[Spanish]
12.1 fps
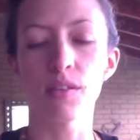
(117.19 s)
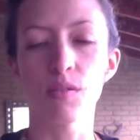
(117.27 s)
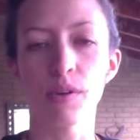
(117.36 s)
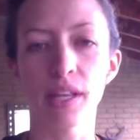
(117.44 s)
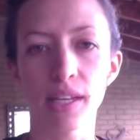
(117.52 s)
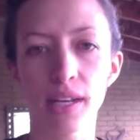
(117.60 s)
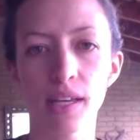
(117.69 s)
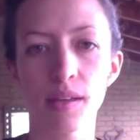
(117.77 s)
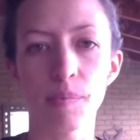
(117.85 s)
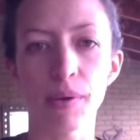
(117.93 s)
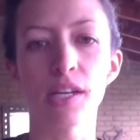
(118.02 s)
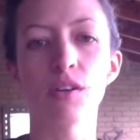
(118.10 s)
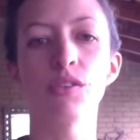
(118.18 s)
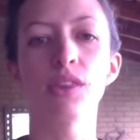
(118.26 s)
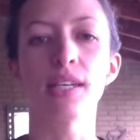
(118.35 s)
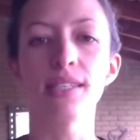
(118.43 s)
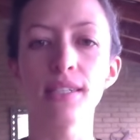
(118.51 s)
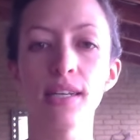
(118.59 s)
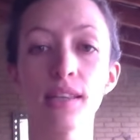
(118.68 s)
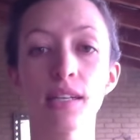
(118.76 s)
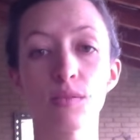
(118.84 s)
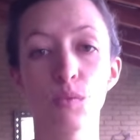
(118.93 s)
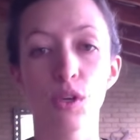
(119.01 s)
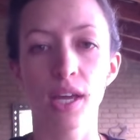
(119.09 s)
o un ataque de pánico te
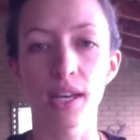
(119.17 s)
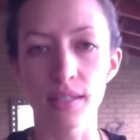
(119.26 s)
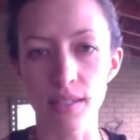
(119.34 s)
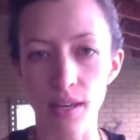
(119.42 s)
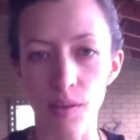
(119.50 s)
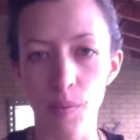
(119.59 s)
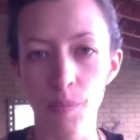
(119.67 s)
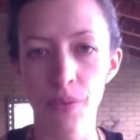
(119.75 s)
sientas muy cansado.